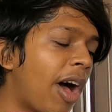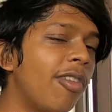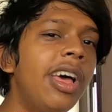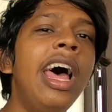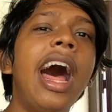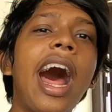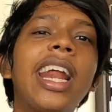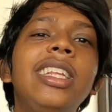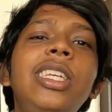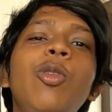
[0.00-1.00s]
தான் மாவு
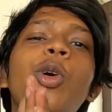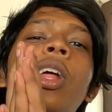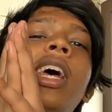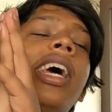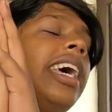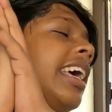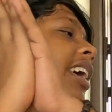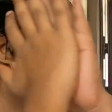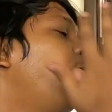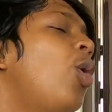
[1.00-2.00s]
அரைச்சி ஒரு
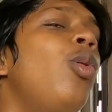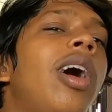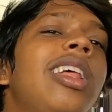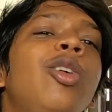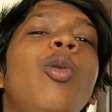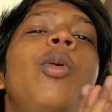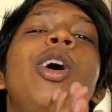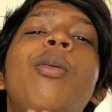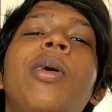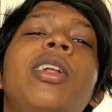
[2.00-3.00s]
ஒரு வாரத்துக்கு
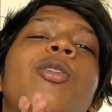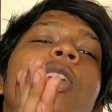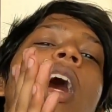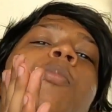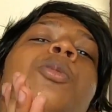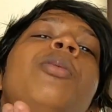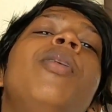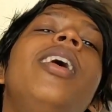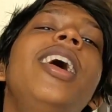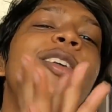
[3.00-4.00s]
உபயோகப்படுற ஒரு
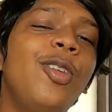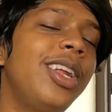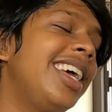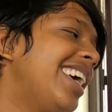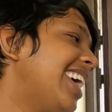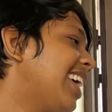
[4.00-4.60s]
அற்புதமான ஒரு